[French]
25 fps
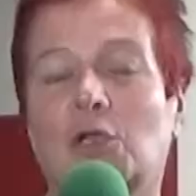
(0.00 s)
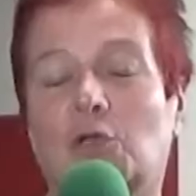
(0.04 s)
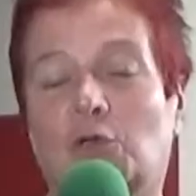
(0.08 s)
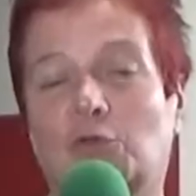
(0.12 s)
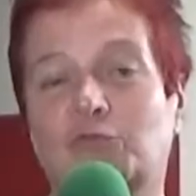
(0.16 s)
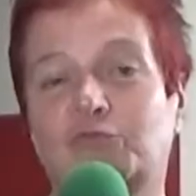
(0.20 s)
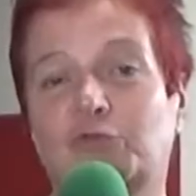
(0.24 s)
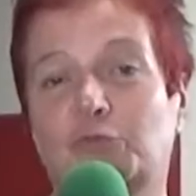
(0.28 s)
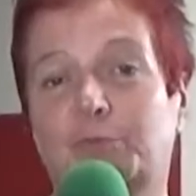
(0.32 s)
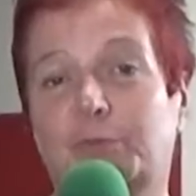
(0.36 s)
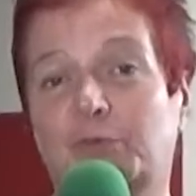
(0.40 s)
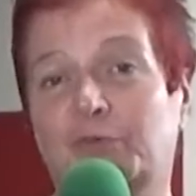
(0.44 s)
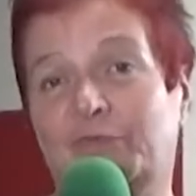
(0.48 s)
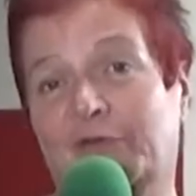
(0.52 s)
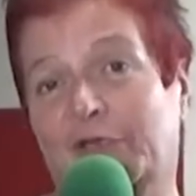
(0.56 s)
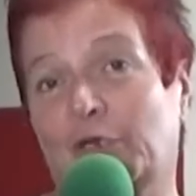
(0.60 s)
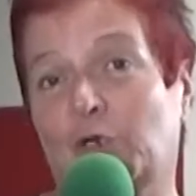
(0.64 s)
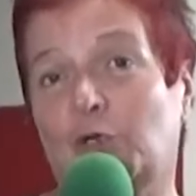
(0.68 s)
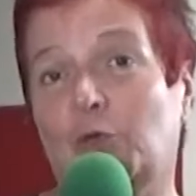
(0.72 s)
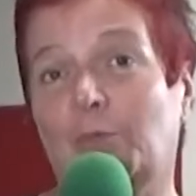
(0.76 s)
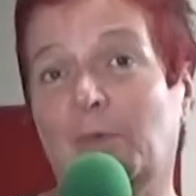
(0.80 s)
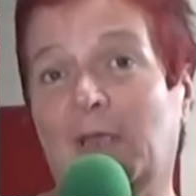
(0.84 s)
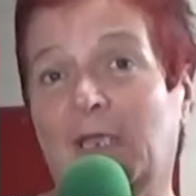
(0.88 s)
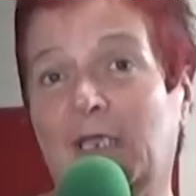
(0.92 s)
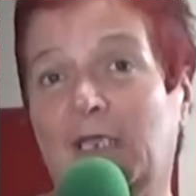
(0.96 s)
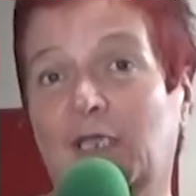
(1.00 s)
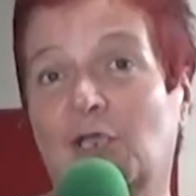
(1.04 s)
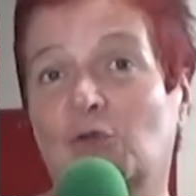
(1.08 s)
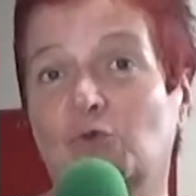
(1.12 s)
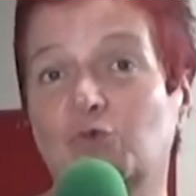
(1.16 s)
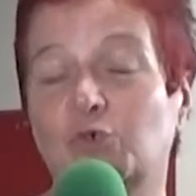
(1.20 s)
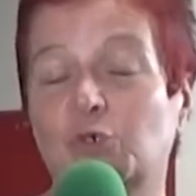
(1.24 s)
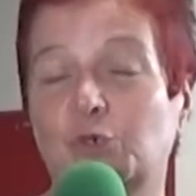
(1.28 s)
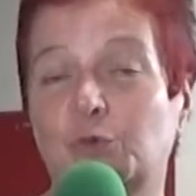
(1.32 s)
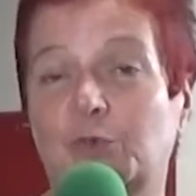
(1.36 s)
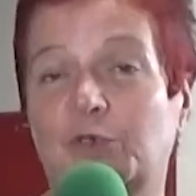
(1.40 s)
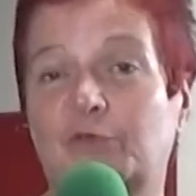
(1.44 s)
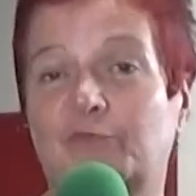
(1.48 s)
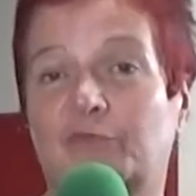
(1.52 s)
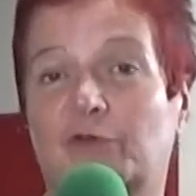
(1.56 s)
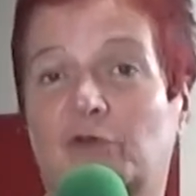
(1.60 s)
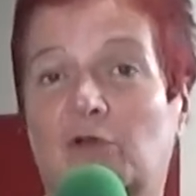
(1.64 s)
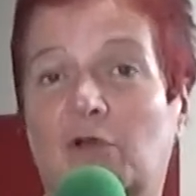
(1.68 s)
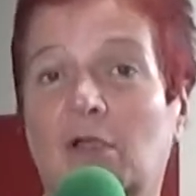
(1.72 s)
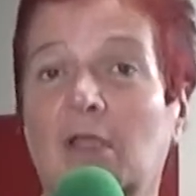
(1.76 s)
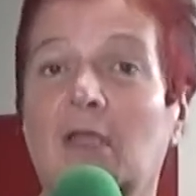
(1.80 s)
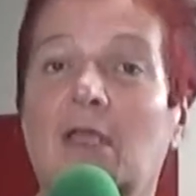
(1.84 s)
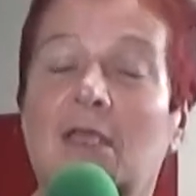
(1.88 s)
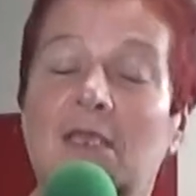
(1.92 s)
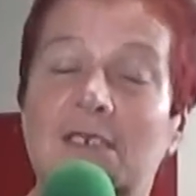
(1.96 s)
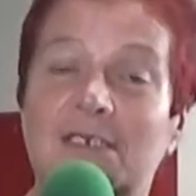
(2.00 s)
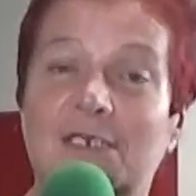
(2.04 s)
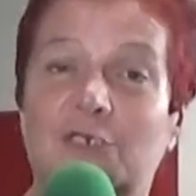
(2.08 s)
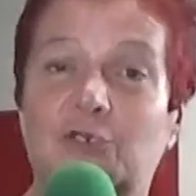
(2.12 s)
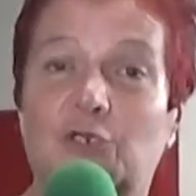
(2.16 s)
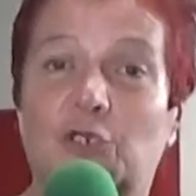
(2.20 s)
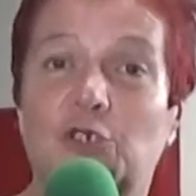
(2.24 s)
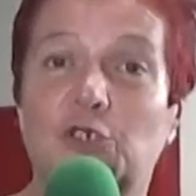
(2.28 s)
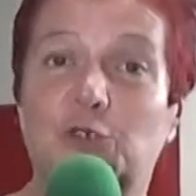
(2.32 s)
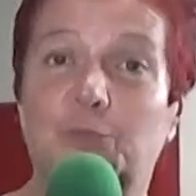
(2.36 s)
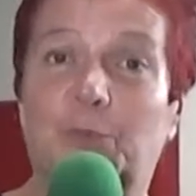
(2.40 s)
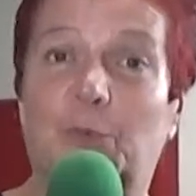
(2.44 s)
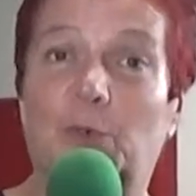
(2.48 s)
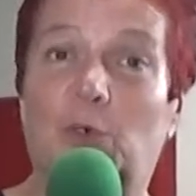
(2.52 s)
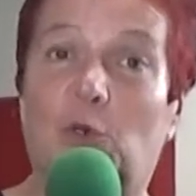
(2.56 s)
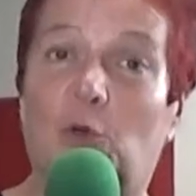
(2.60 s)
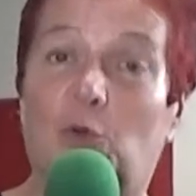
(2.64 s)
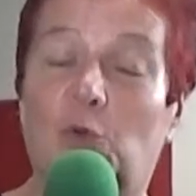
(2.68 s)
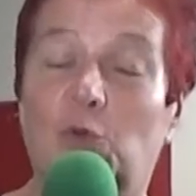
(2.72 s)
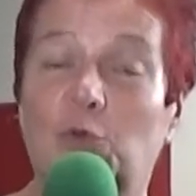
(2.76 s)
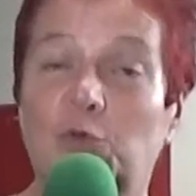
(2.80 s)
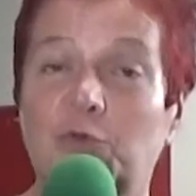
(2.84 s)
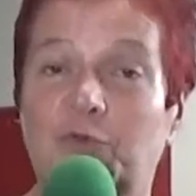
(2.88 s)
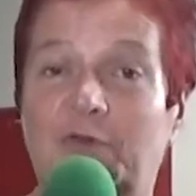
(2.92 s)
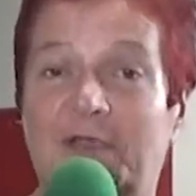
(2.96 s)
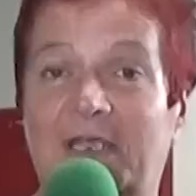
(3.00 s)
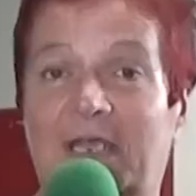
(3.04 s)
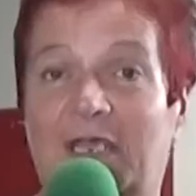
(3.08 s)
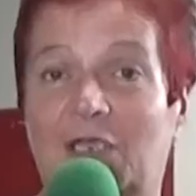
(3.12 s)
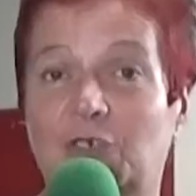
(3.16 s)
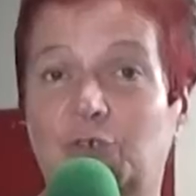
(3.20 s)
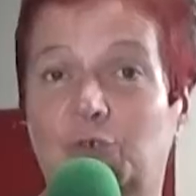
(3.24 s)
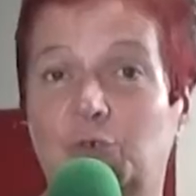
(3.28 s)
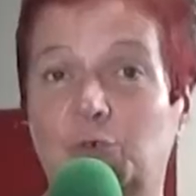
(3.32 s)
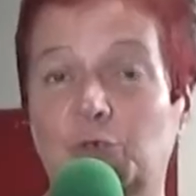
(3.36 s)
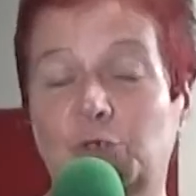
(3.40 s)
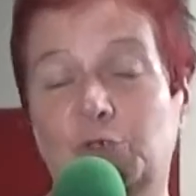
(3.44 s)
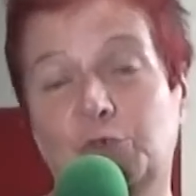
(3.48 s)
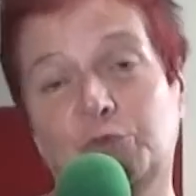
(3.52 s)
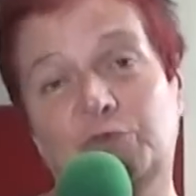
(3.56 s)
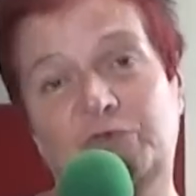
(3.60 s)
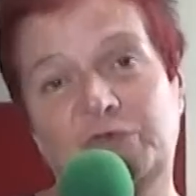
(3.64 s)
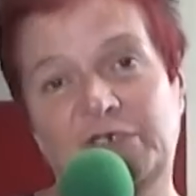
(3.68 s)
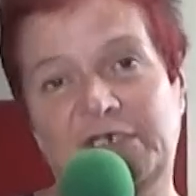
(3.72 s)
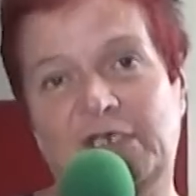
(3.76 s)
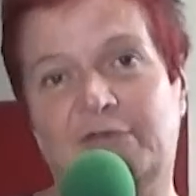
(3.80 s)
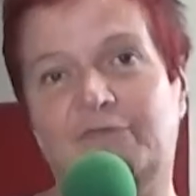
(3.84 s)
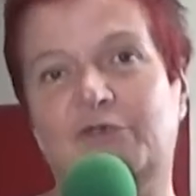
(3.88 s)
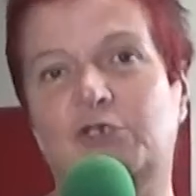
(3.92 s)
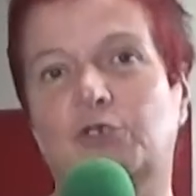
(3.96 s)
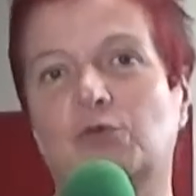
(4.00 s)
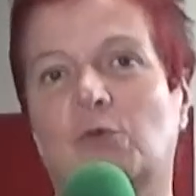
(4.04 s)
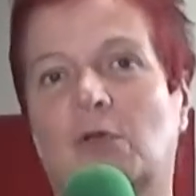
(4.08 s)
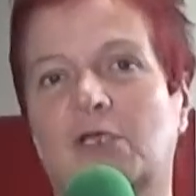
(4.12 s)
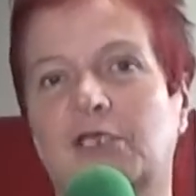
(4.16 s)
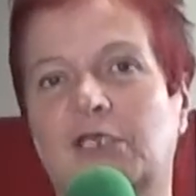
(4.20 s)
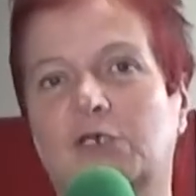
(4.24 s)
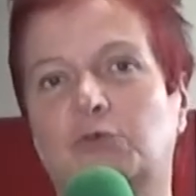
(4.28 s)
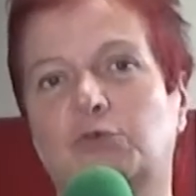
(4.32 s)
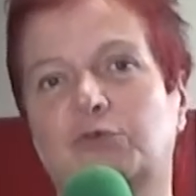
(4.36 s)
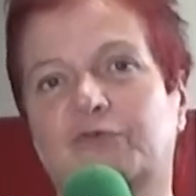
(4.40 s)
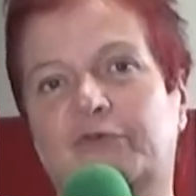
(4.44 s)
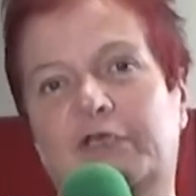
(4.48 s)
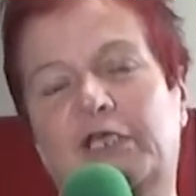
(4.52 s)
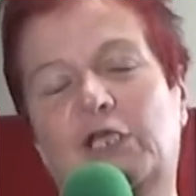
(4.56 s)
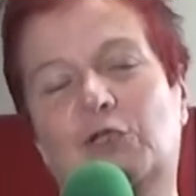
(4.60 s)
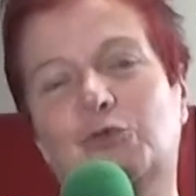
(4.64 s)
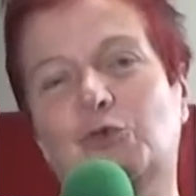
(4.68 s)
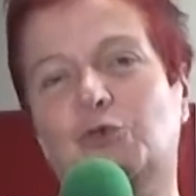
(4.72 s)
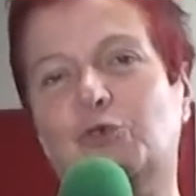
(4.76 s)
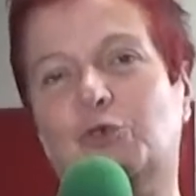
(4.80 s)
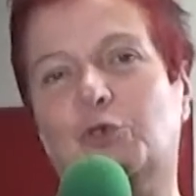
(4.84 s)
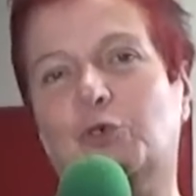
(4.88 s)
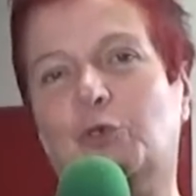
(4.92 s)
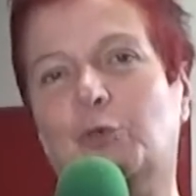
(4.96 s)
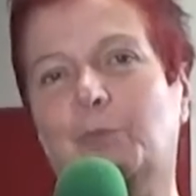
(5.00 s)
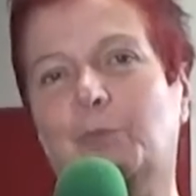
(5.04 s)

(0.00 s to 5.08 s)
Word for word: Comme vous pouvez le remarquer en nous suivant, c'est un sport ouvert à tous. Nous vous invitons à découvrir notre